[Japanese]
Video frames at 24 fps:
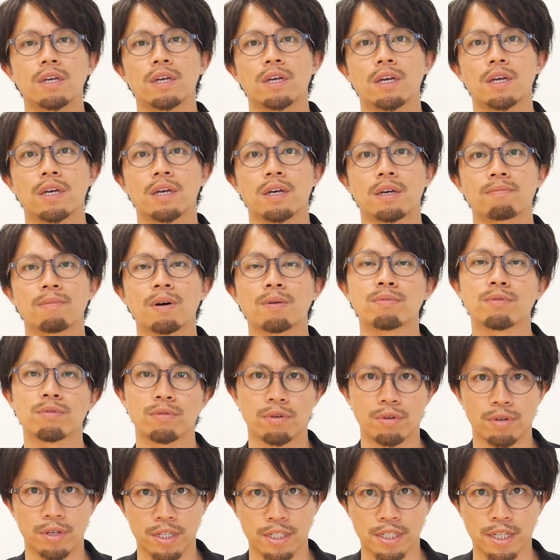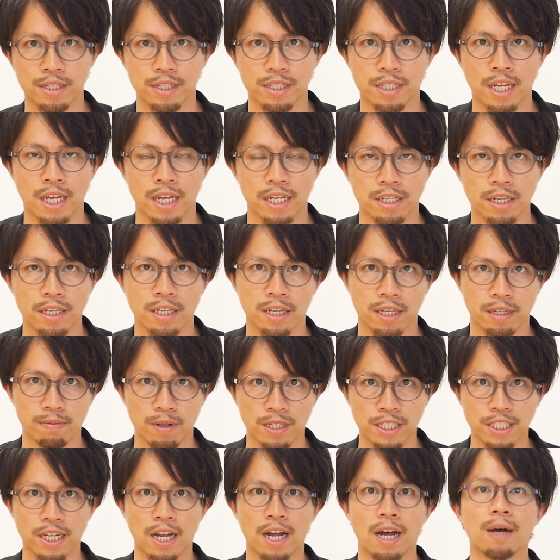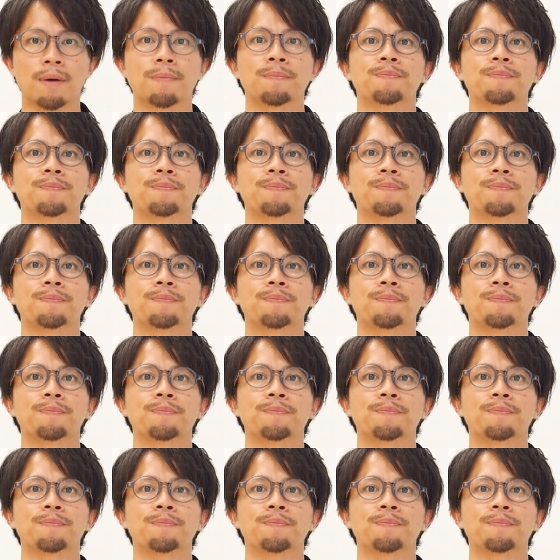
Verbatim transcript: えーまあ、分類させていただきました。